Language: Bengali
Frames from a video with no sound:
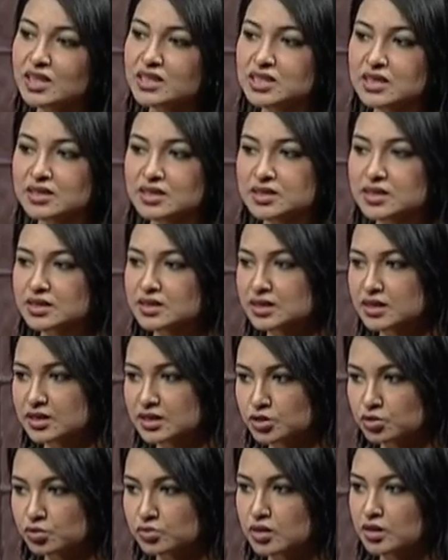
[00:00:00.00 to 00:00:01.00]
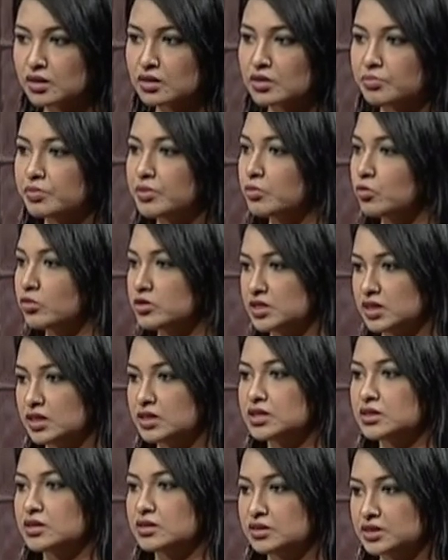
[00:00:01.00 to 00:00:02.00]
তার সাথে সাথে কিছুটা আপনি
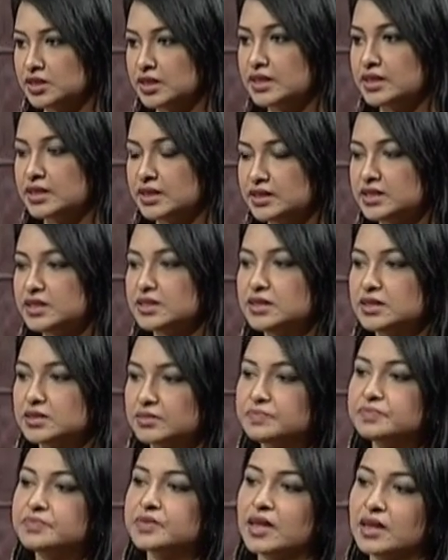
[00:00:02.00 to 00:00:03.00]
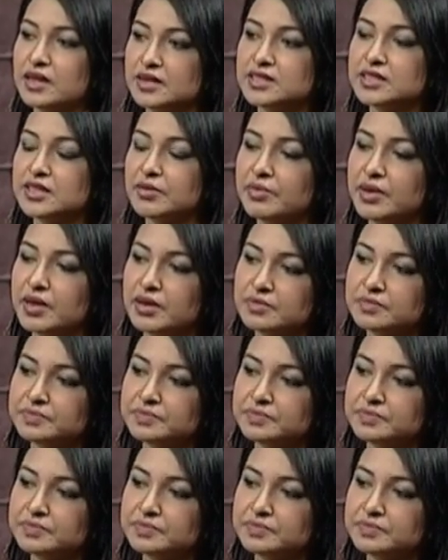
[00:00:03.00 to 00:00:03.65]
জেনেটিক যেটা বললাম এই